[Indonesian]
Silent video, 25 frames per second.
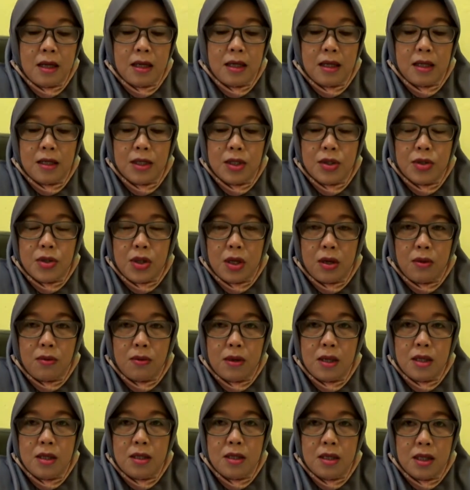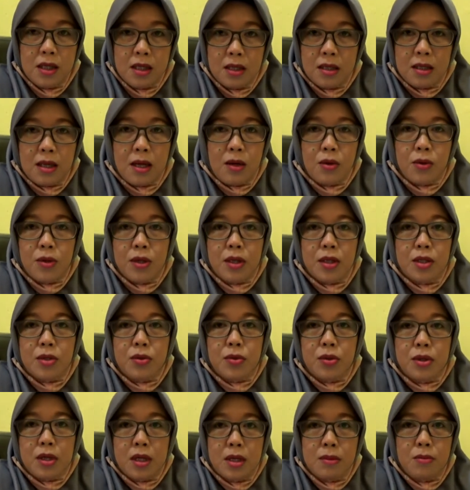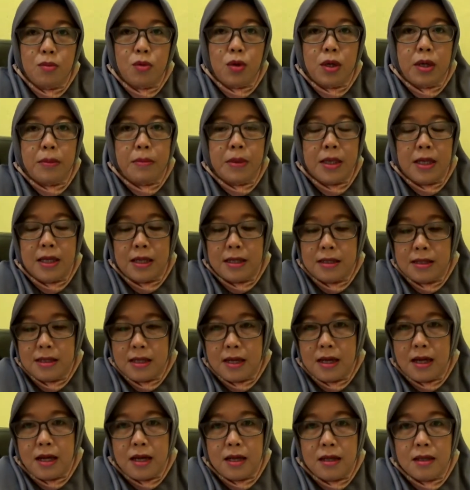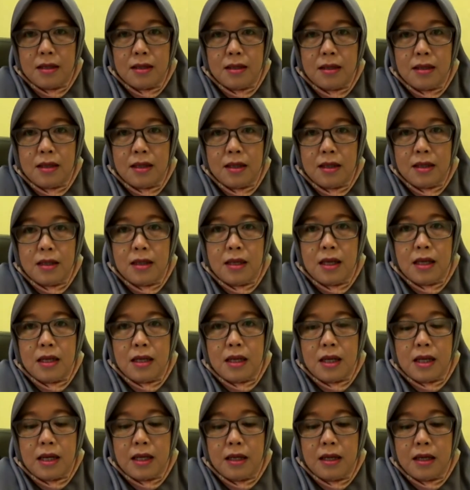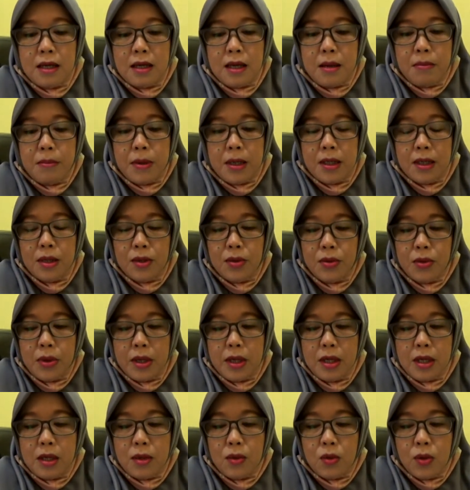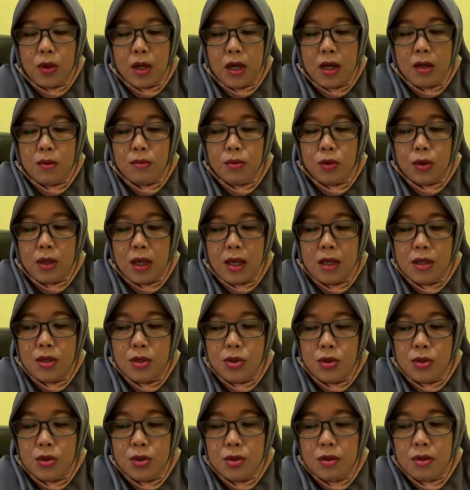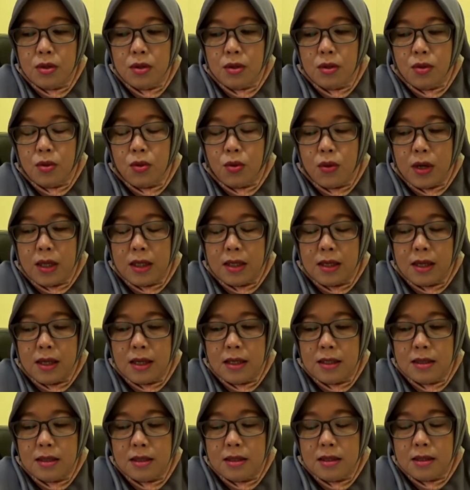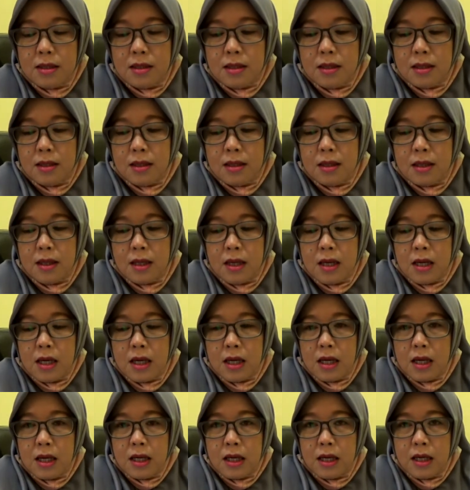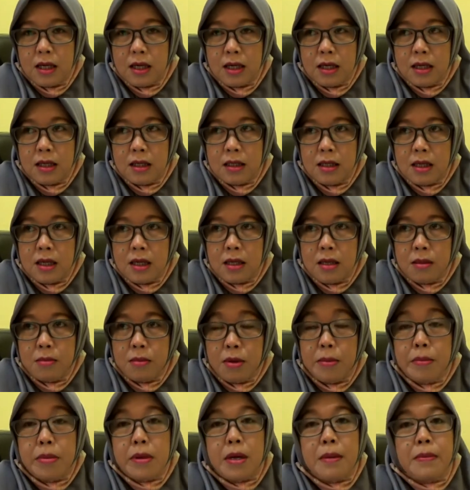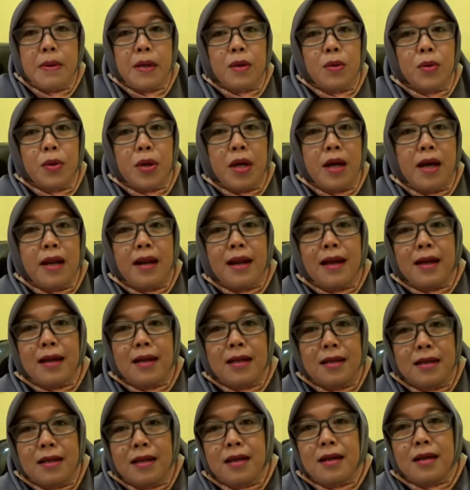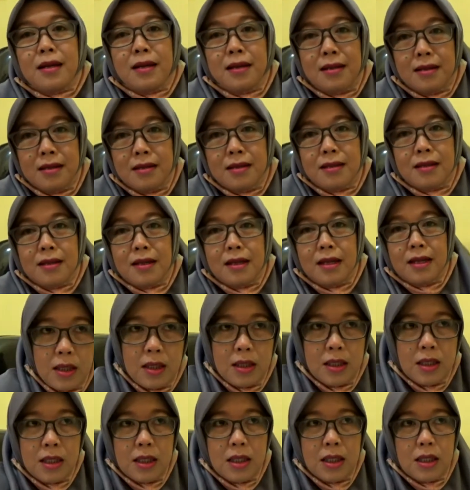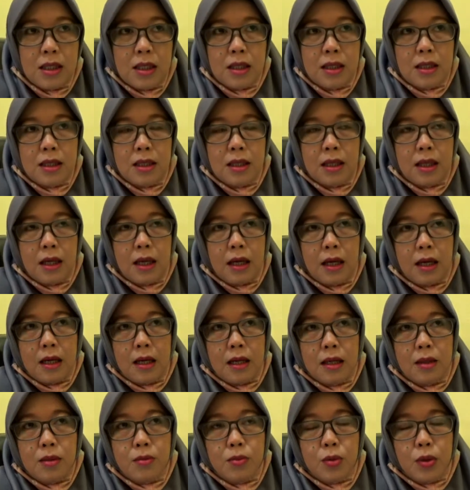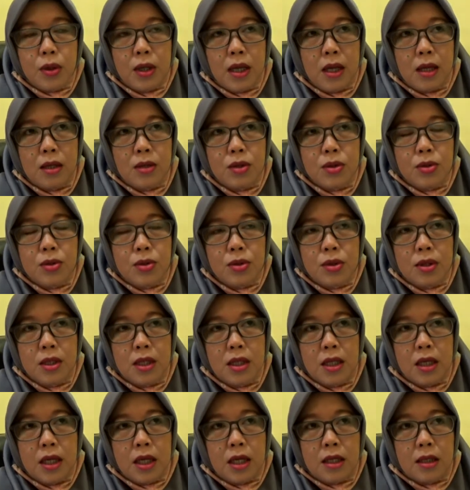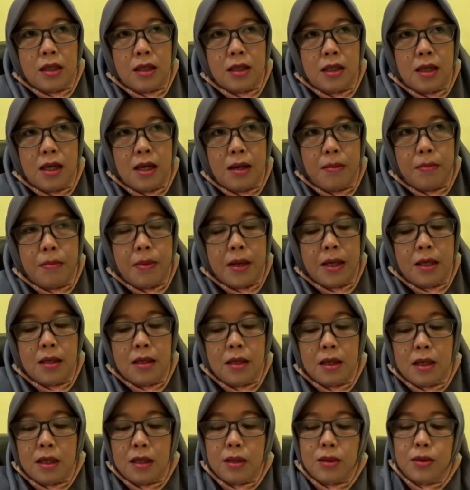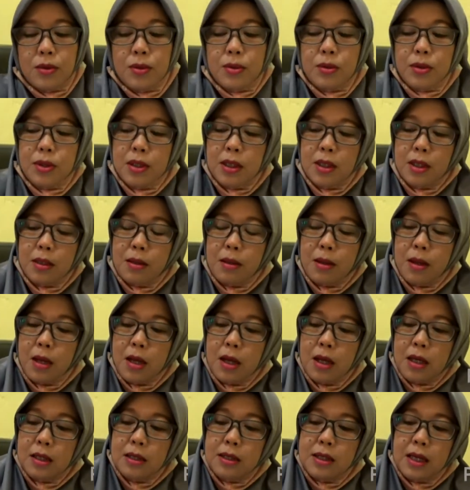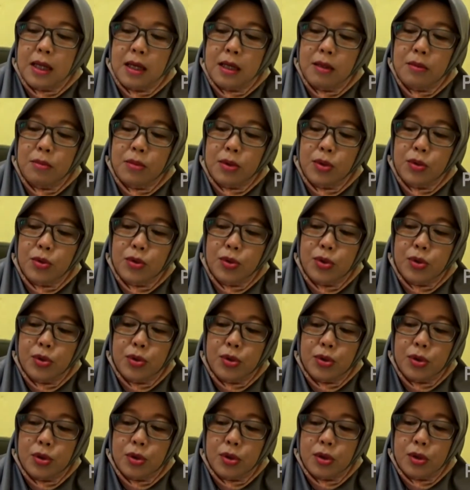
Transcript: dan insya Allah di tahun ini juga mulai pengerjaan di antara yang dapat itu ada Kelurahan Bu Tanjung, Watas, uh, dan beberapa kelurahan lainnya di Lebuk Tanjung di RT 8 yaitu di jalan menuju